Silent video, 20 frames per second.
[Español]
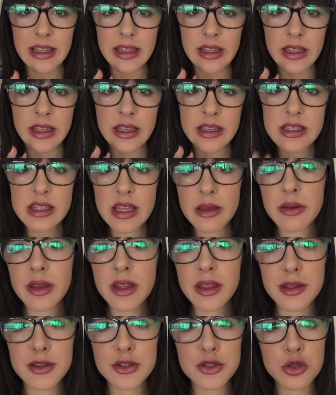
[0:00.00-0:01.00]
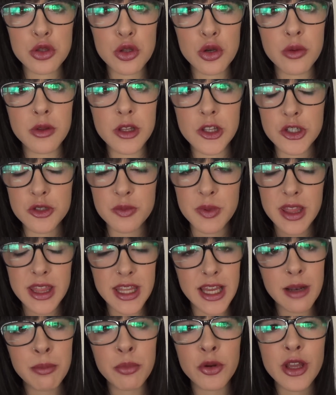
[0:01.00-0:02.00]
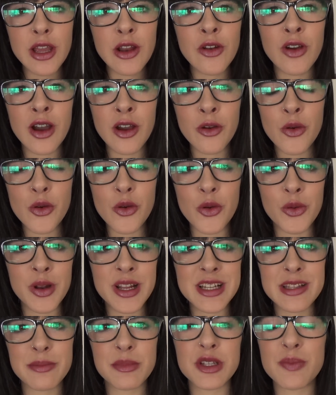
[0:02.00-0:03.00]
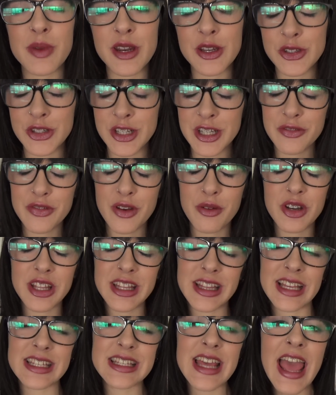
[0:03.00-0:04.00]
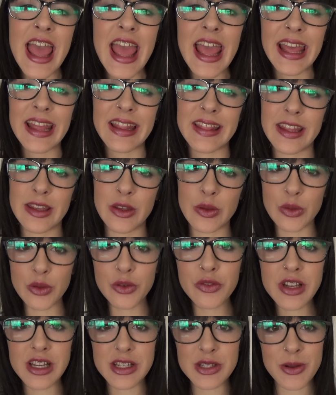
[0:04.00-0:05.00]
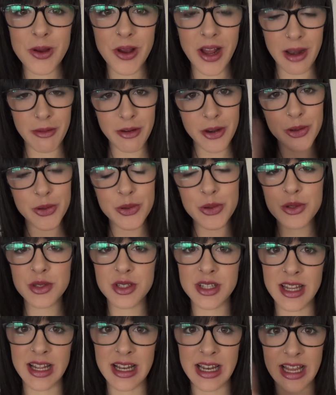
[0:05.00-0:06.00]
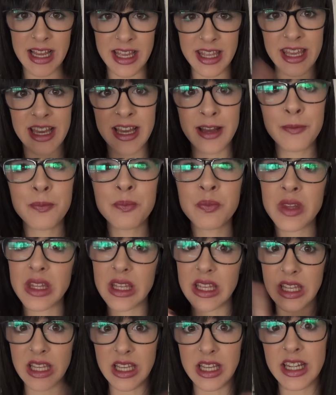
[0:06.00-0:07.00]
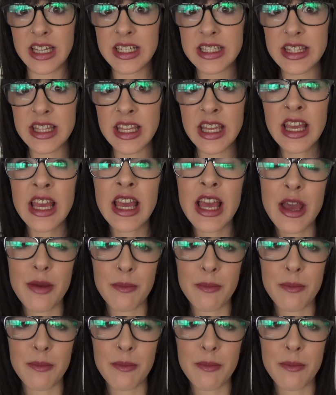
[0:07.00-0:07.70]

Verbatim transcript: y esta vez es otro vídeo especial porque lo hago con unas de mis personas favoritas de YouTube que son Álvaro Cruz, Laia y Cristi.